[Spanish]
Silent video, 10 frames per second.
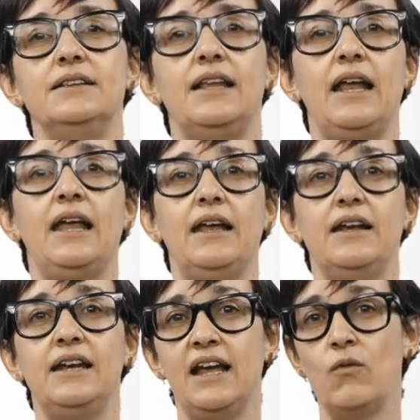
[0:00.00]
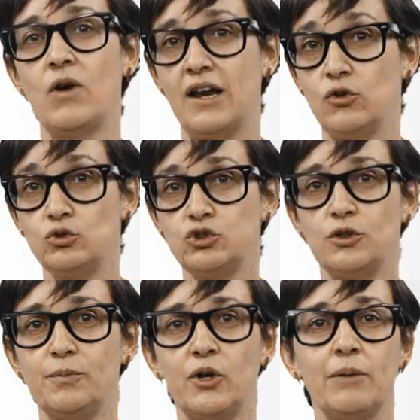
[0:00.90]
de lengua al
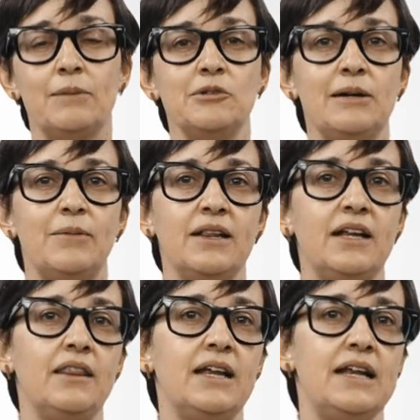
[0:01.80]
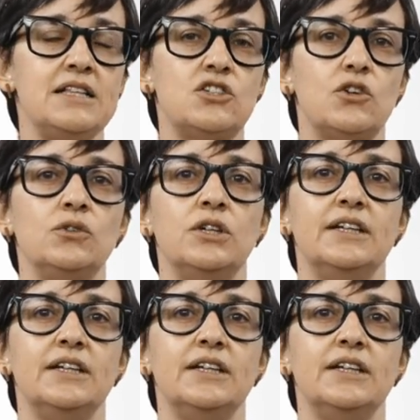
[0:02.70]
uso, porque vamos a partir del hecho